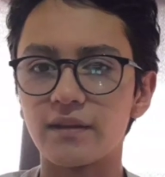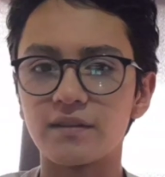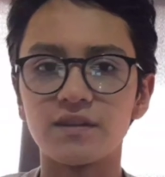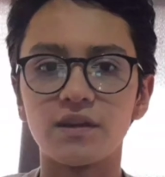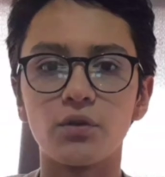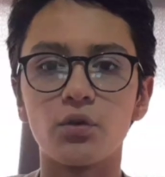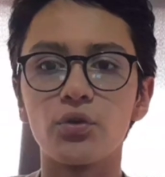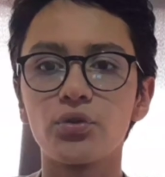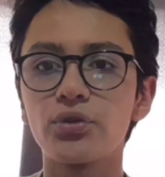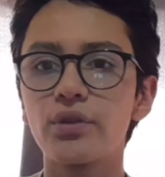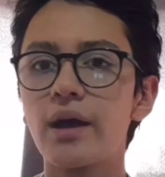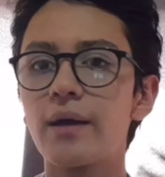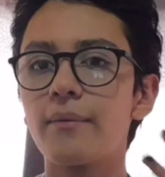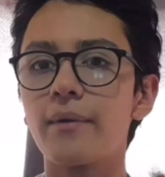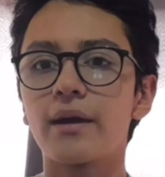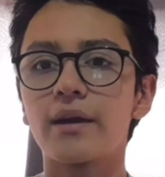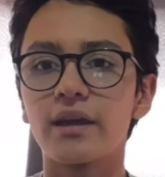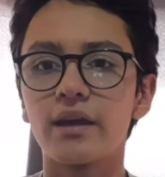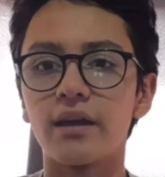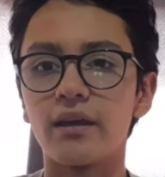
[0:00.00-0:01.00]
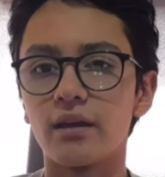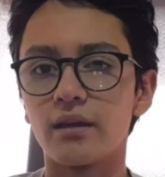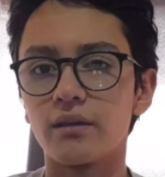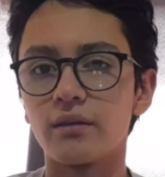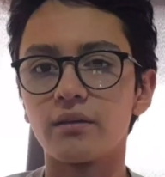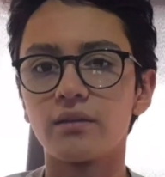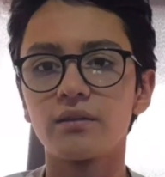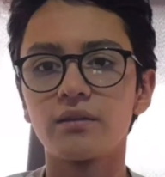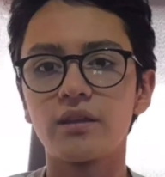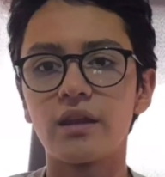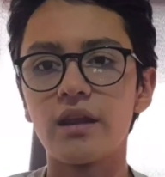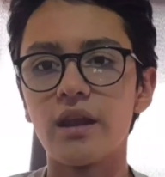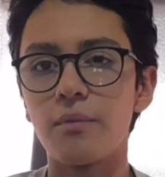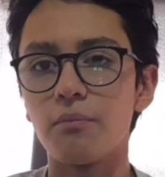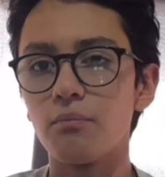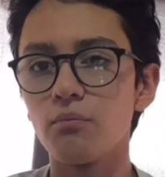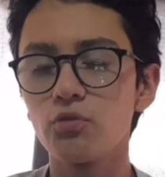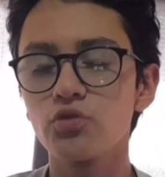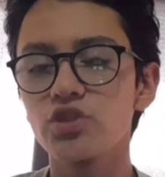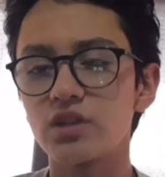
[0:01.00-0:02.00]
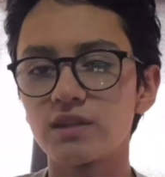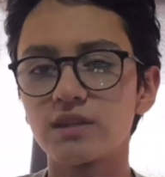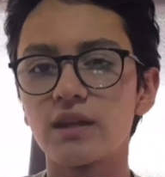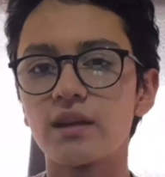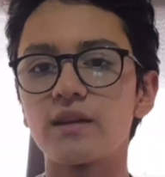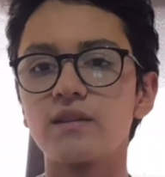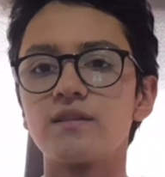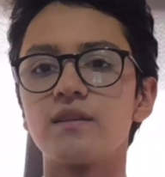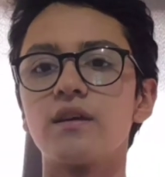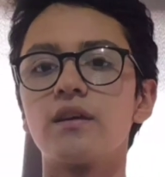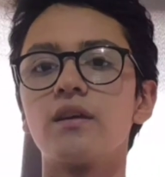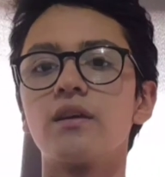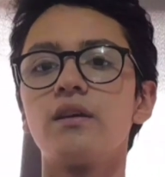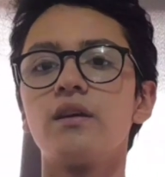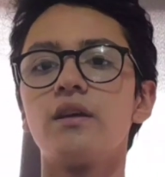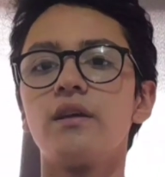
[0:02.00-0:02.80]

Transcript: Se notaba que tenían muchas ganas de,